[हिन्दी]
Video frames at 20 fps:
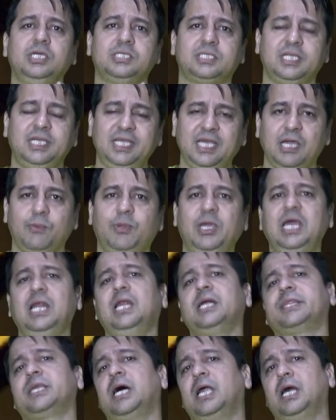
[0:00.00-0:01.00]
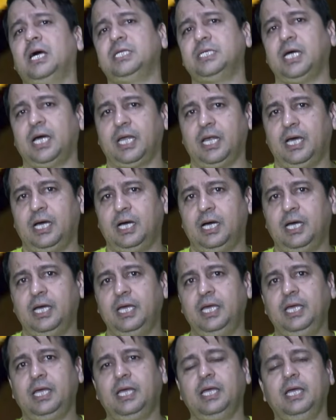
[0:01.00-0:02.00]
इसलिए भी लताड़ा जा रहा
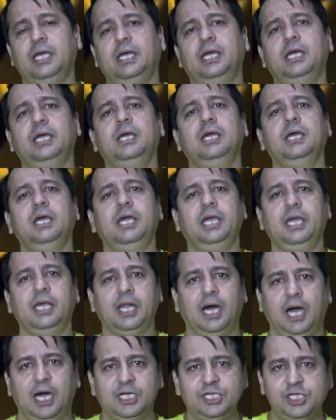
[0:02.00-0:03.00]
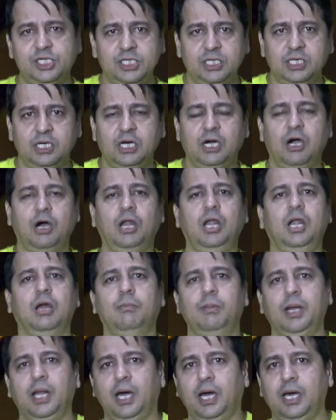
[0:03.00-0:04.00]
है कि ईरान
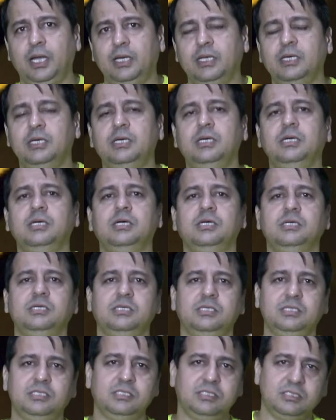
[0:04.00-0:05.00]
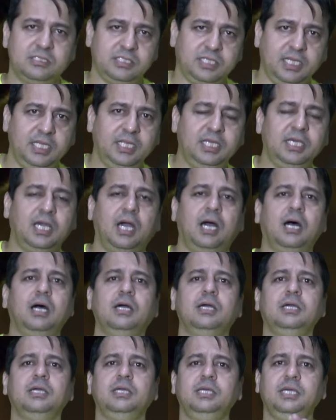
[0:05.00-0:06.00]
लबनान सीरिया
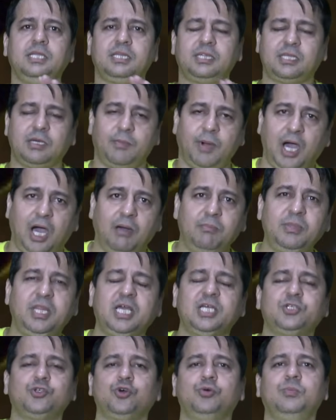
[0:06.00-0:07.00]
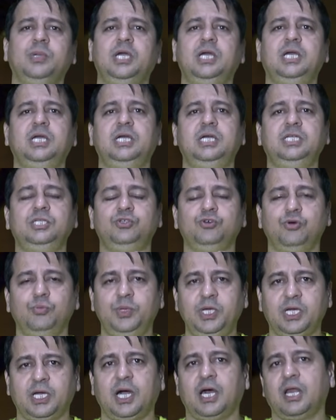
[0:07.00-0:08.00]
ये तमाम देशों में जो
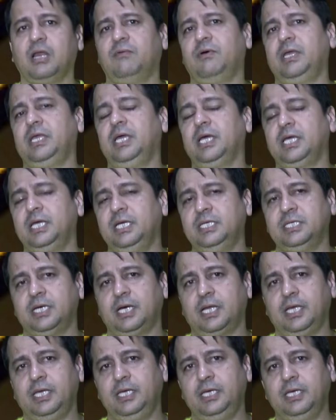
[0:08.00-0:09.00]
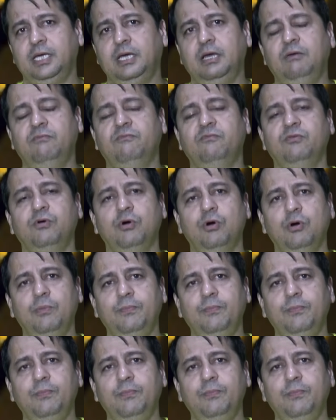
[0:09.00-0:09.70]
भी कार्रवाइयाँ की जा रही हैं वो